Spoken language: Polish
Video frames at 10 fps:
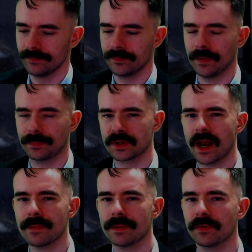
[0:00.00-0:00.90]
A
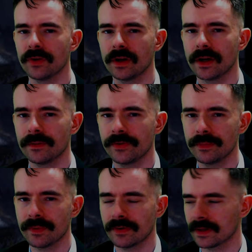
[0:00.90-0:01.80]
przynajmniej po wiele
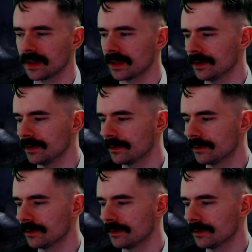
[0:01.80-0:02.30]
filmie Wardęgi.